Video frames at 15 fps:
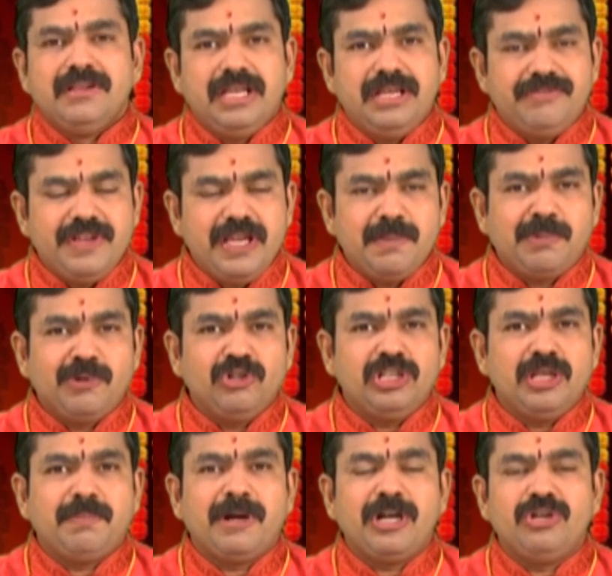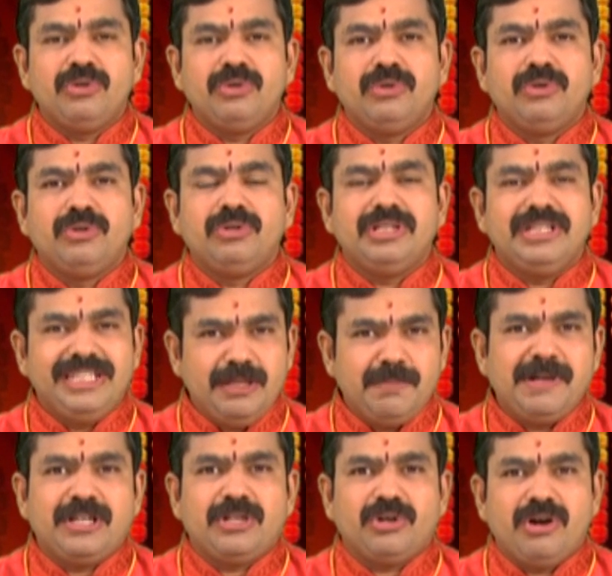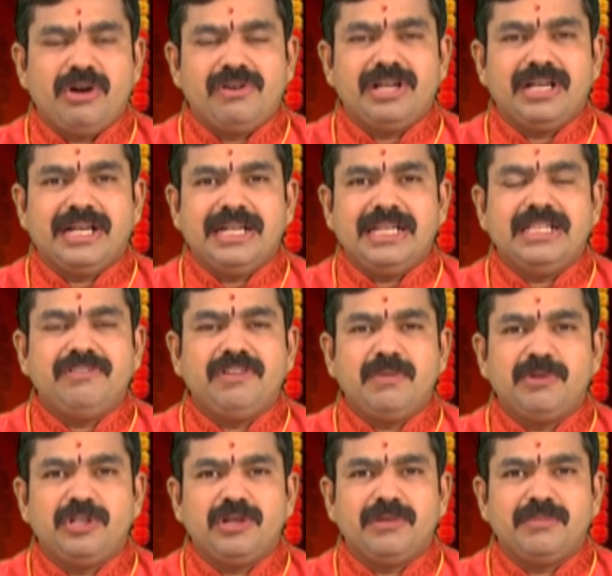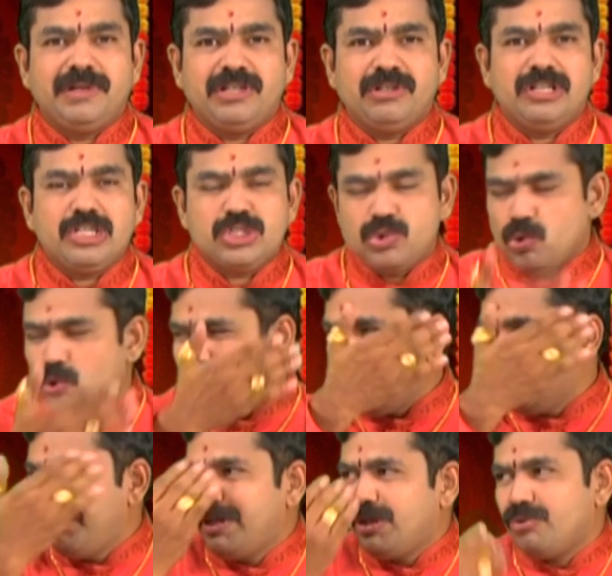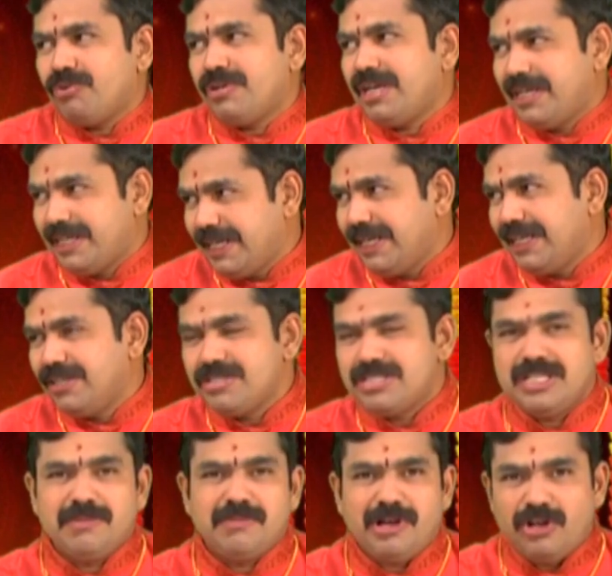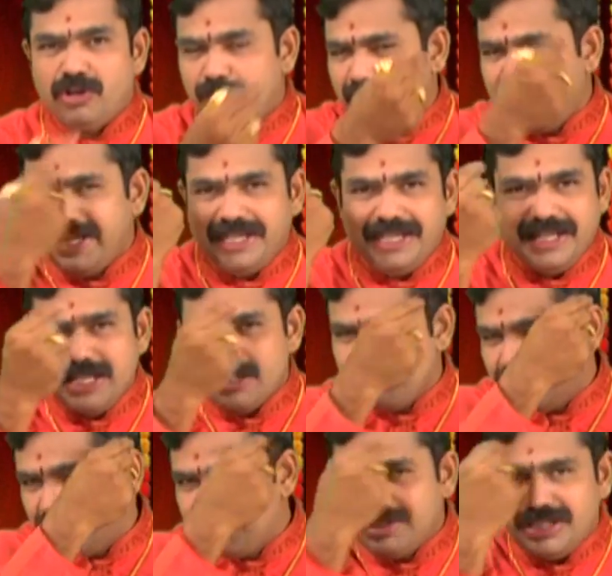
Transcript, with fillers: ఈ వీపూది పండు ఇది పెట్టుకోవడం కంటే ఇది వీపూది పెట్టుకుంటే సున్నం పెట్టుకున్నట్టే ఏదో సినిమాల్లో పెయింటింగ్ వేసుకుంటారు